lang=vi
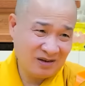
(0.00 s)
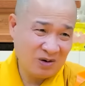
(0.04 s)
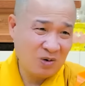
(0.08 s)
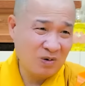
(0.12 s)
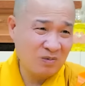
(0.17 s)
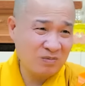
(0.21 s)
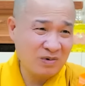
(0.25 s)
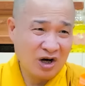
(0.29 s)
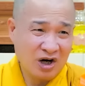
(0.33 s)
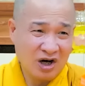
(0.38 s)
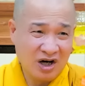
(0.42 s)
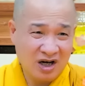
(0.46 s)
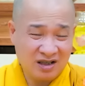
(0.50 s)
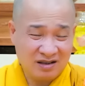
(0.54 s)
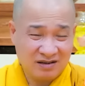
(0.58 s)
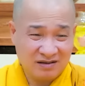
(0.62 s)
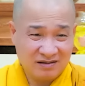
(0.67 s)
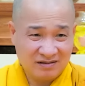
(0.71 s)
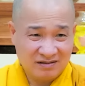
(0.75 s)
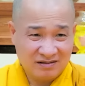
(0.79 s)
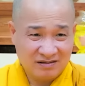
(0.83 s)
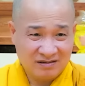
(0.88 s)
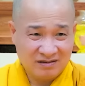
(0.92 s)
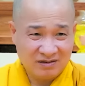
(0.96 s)
tu cũng
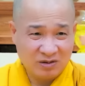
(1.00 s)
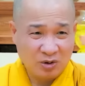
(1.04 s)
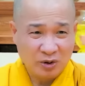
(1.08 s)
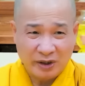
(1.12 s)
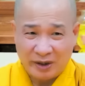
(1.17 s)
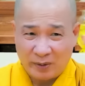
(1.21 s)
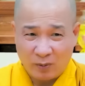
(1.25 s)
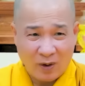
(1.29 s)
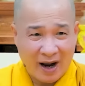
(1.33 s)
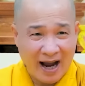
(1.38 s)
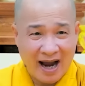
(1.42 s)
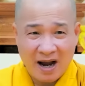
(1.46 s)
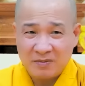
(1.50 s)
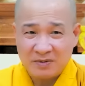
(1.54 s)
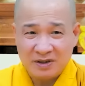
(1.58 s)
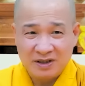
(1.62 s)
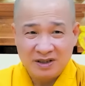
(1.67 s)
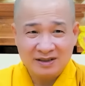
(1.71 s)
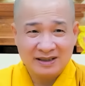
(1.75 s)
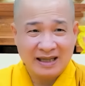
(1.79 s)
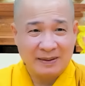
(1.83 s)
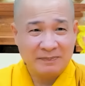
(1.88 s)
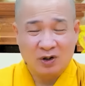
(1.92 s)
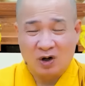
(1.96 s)
được, tu thiền quán
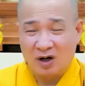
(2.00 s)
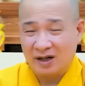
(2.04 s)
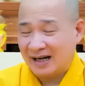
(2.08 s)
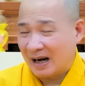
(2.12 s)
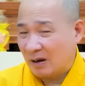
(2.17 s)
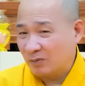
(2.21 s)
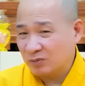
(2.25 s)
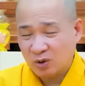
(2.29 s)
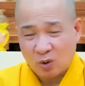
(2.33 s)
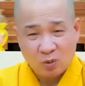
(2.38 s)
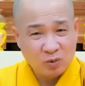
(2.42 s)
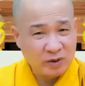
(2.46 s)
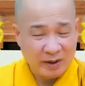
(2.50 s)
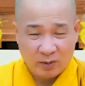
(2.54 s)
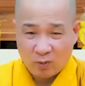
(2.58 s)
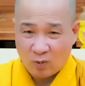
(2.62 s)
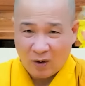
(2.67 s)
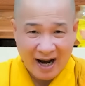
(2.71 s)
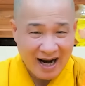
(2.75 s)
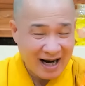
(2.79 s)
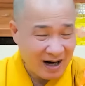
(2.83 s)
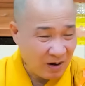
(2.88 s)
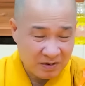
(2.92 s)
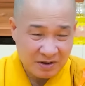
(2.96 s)
không được, tâm loạn động tu
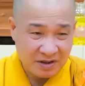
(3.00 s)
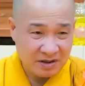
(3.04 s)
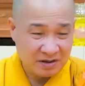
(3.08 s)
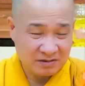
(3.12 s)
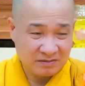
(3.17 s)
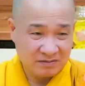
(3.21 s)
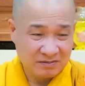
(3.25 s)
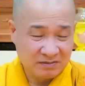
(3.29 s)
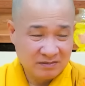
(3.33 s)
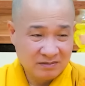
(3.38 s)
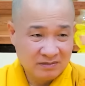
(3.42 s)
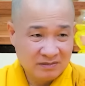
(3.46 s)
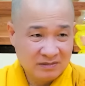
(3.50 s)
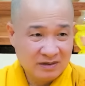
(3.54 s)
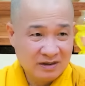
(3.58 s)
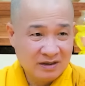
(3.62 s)
thiền quán không được.